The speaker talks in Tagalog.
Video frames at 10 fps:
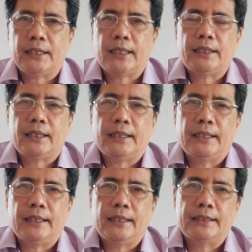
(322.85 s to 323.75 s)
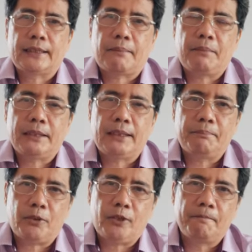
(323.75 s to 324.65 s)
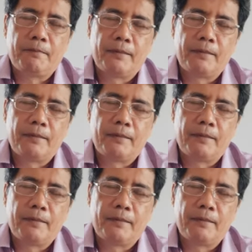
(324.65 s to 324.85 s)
na kanyang ini-establish din po.